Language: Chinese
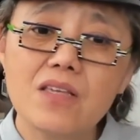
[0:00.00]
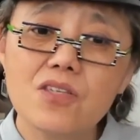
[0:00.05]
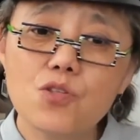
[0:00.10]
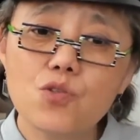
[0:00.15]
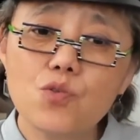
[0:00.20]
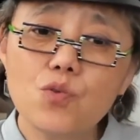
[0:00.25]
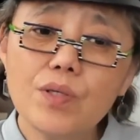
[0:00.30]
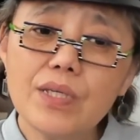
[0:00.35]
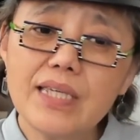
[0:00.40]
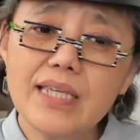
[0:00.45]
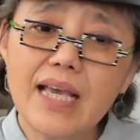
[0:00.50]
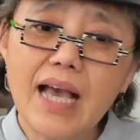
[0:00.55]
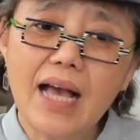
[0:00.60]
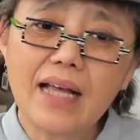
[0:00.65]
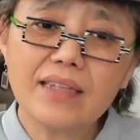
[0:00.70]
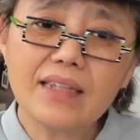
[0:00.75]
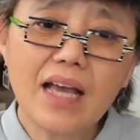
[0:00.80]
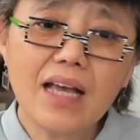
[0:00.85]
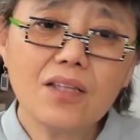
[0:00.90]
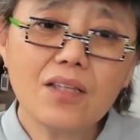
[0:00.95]
所以
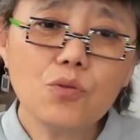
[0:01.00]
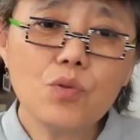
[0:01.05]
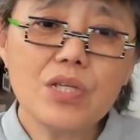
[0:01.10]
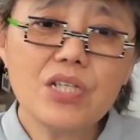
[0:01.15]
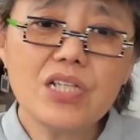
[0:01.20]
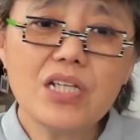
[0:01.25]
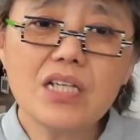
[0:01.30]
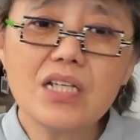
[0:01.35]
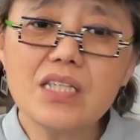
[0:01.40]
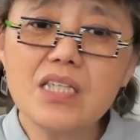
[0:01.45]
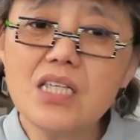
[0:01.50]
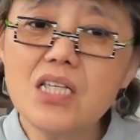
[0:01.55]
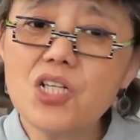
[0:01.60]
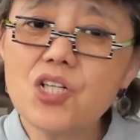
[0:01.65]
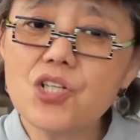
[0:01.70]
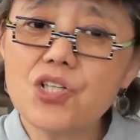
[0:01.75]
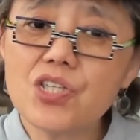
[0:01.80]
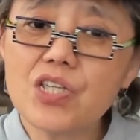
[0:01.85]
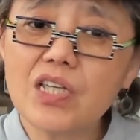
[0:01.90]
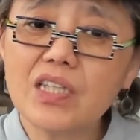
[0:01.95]
啊，他对这个
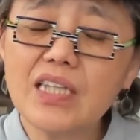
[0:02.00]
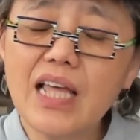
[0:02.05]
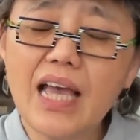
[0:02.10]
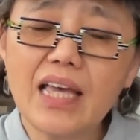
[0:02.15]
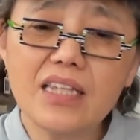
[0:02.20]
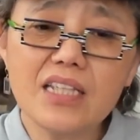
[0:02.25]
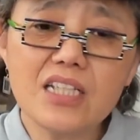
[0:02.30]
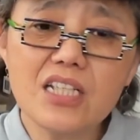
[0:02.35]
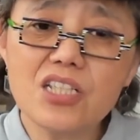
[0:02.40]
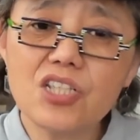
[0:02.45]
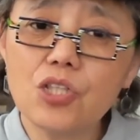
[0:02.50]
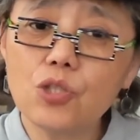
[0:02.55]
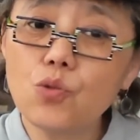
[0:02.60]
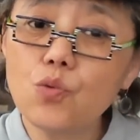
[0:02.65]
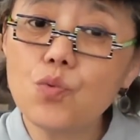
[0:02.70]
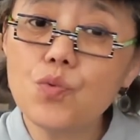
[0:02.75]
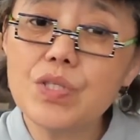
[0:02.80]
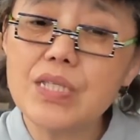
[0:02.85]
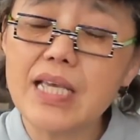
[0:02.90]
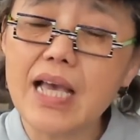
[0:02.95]
意识形态的这些
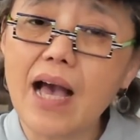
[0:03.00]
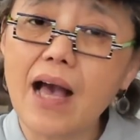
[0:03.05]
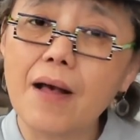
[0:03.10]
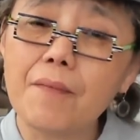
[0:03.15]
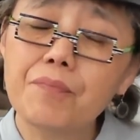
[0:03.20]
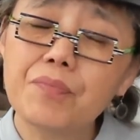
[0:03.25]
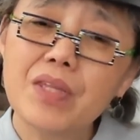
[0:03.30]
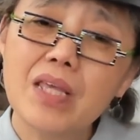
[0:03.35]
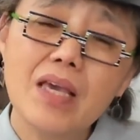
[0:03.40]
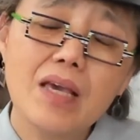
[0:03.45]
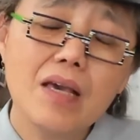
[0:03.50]
东西啊，